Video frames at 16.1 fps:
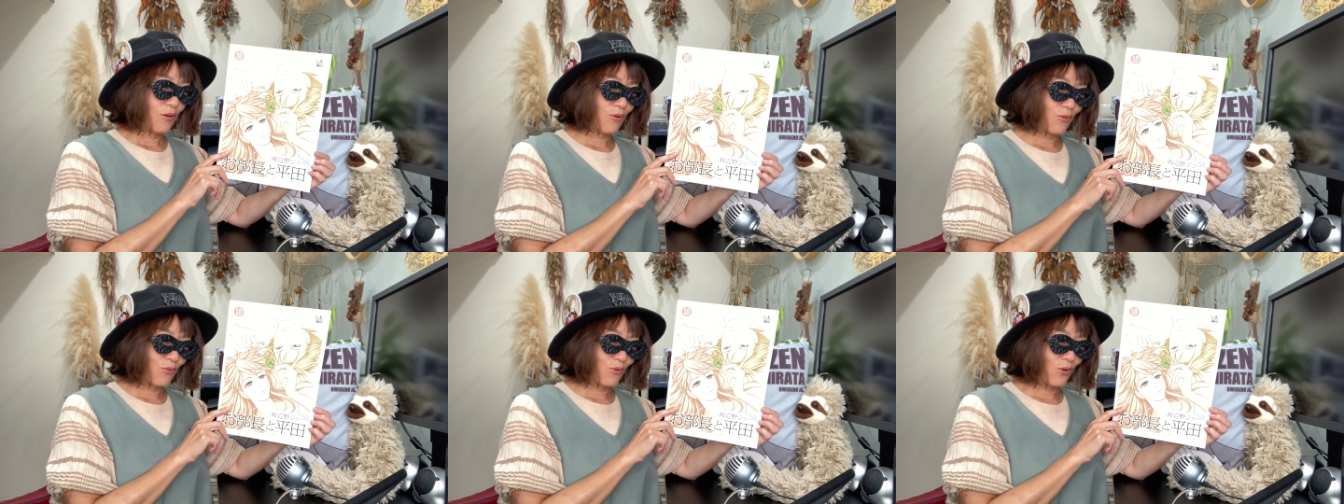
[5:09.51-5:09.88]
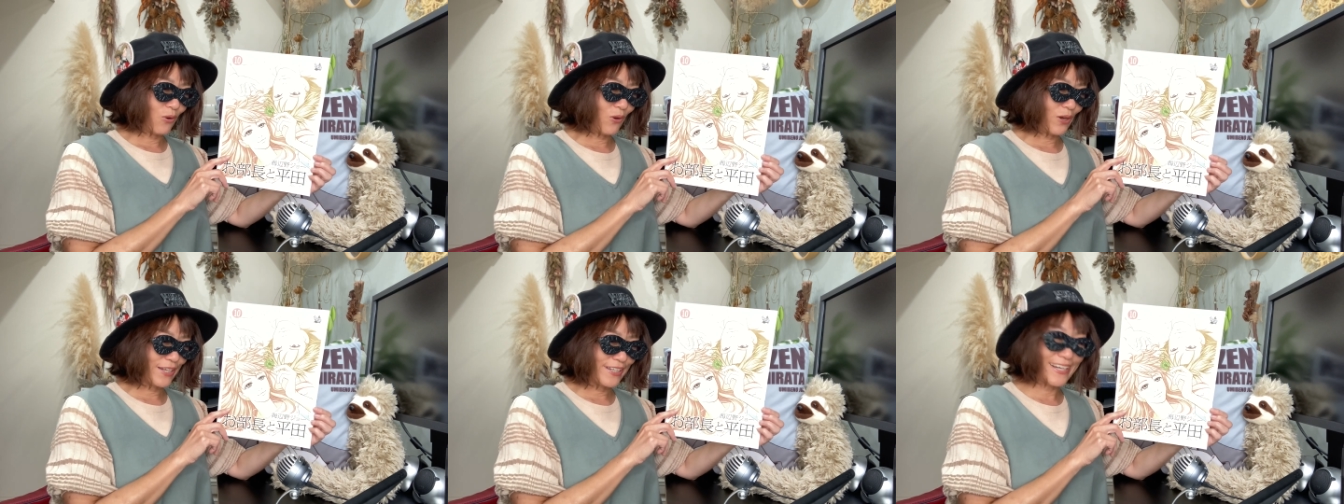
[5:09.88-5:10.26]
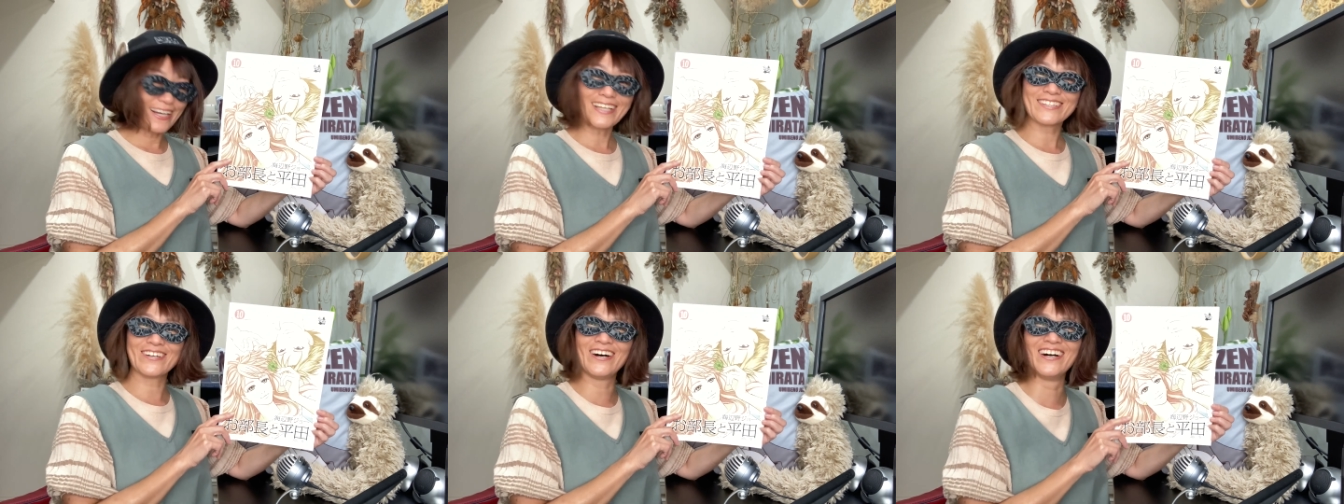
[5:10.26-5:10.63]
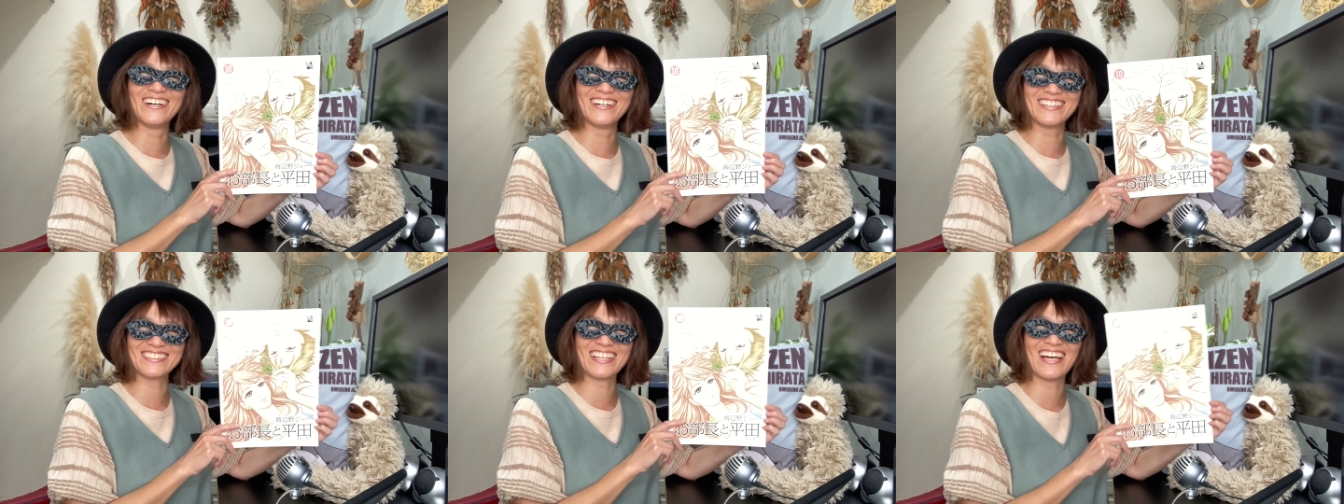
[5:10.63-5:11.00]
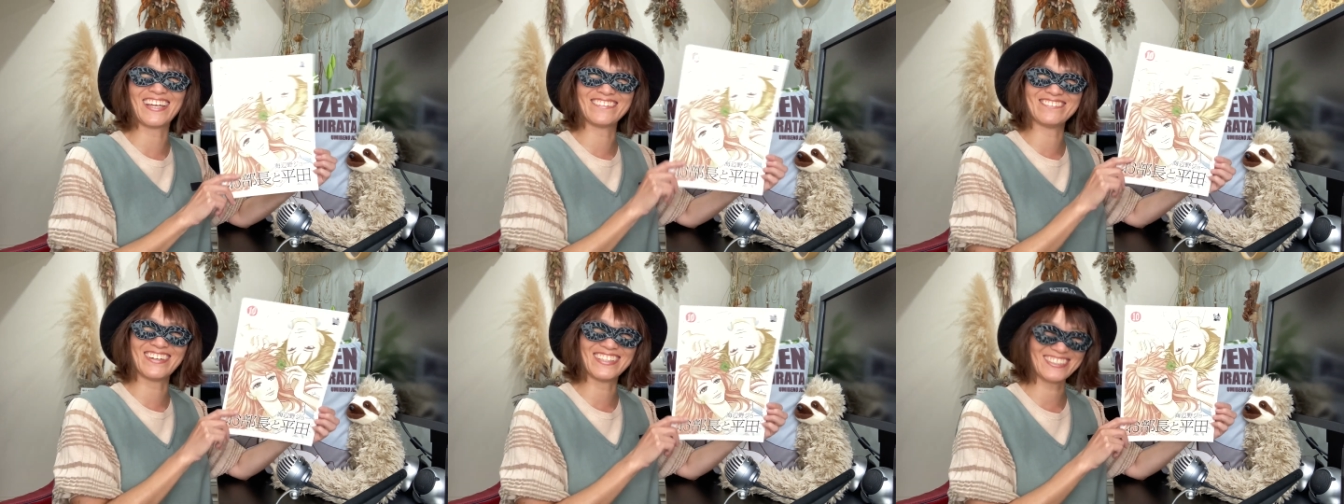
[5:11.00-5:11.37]
おおありがとうご
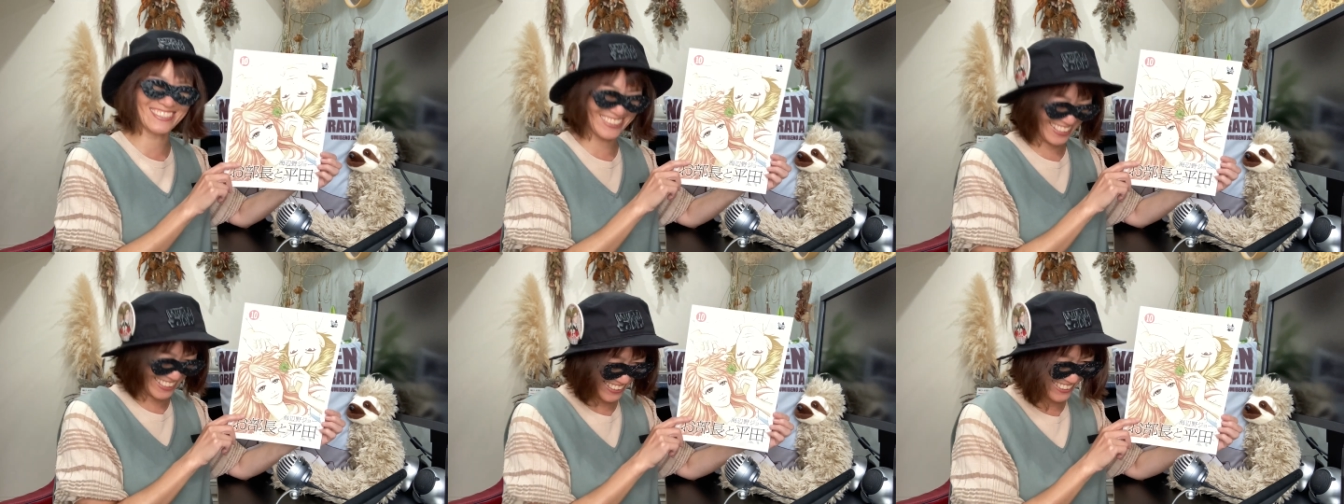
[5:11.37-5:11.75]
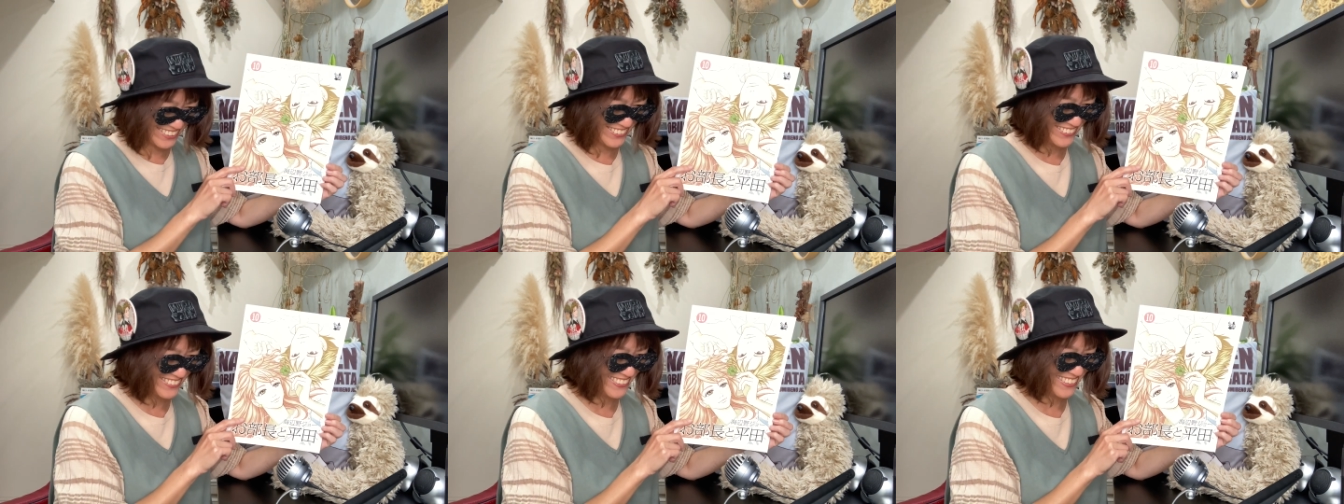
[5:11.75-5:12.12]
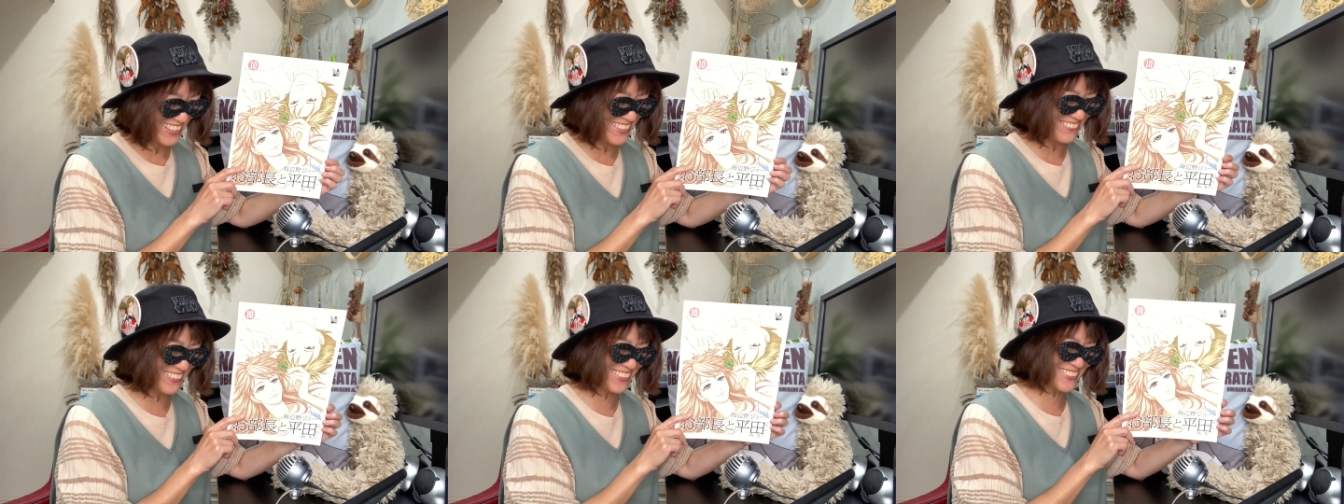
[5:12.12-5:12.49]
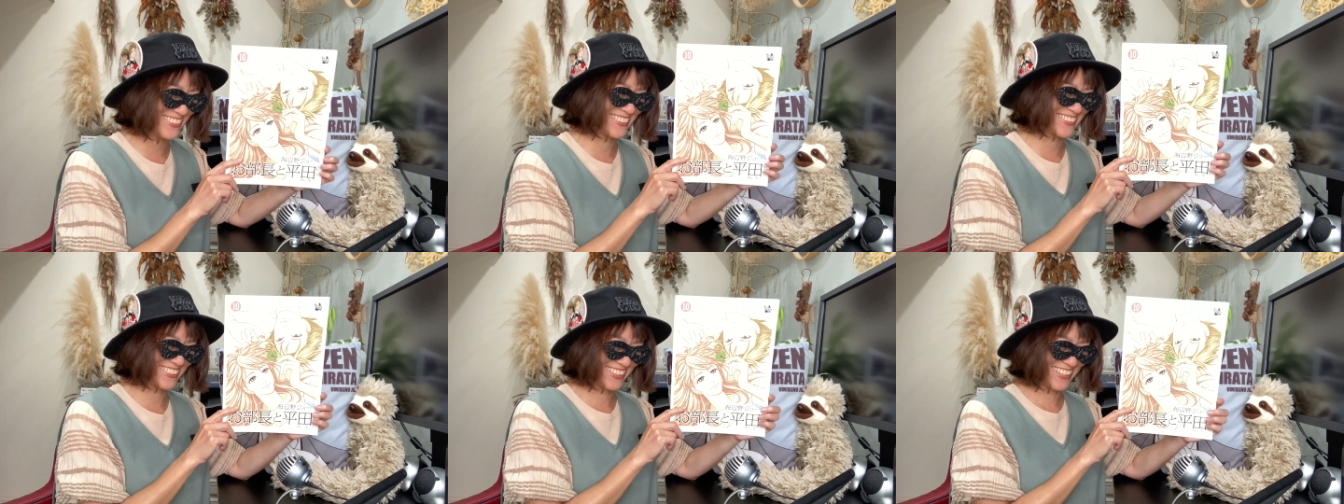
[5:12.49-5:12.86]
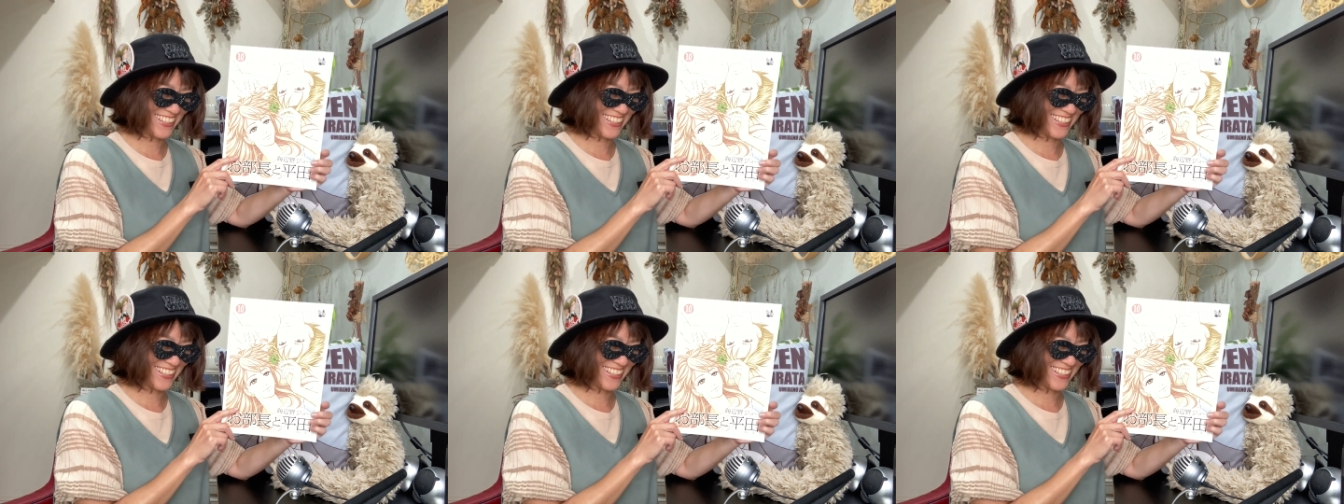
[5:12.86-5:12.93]
ざいますありがとうございます